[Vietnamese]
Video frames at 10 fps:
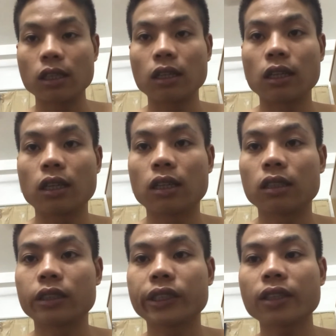à,
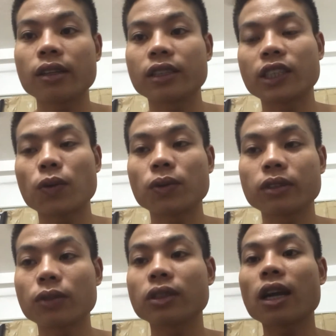chắc là cháu
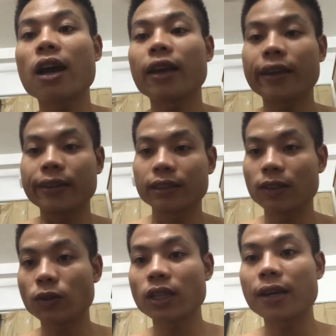cháu trai
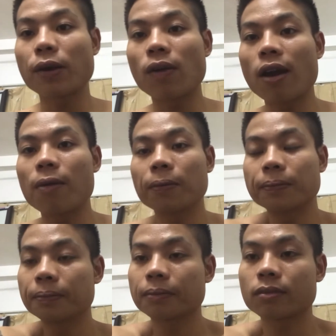cháu trai đầu lòng
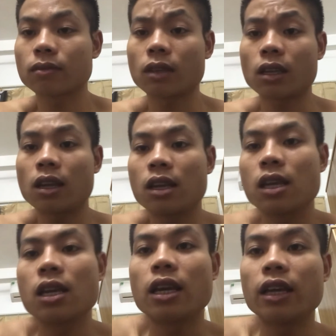
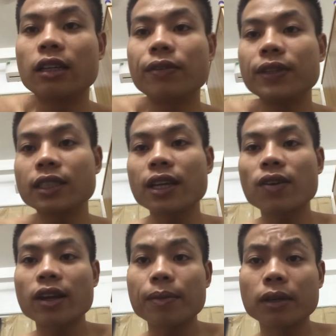để cái
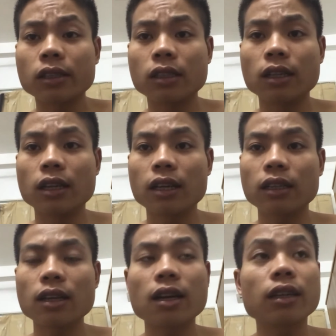video này mình gửi
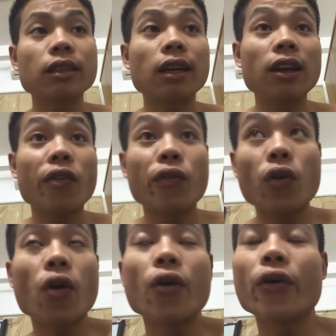đến à, thầy lộc
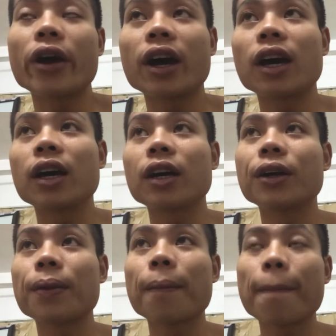phù hồ à,
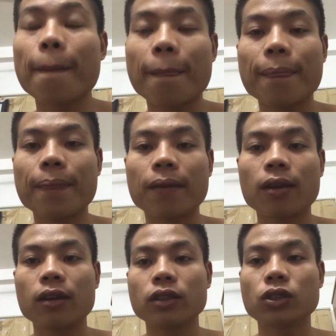
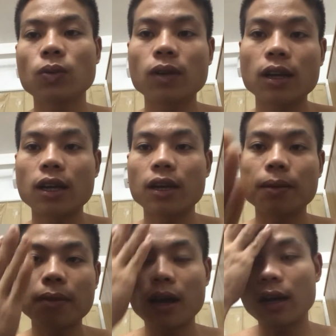chúc
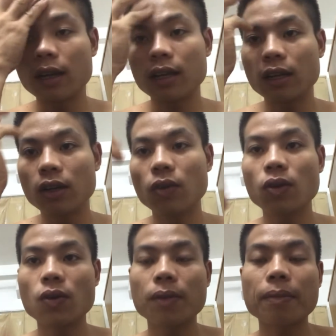à, bạn
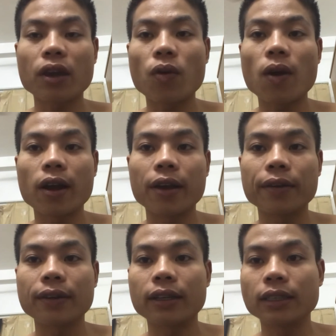luôn luôn mạnh
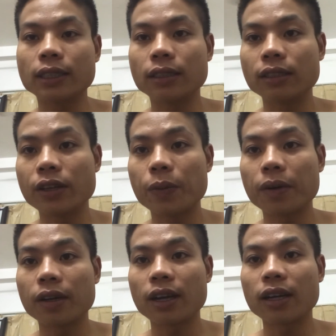khỏe và thật nhiều
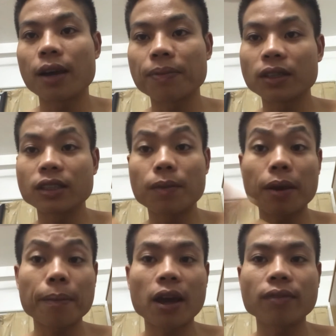gặp thật nhiều
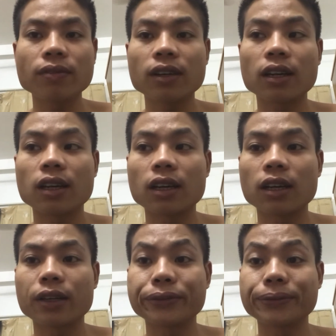may mắn
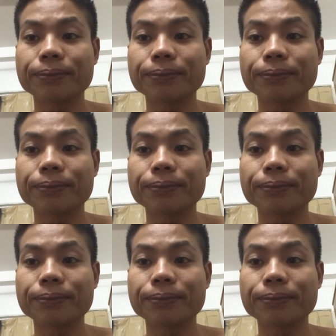và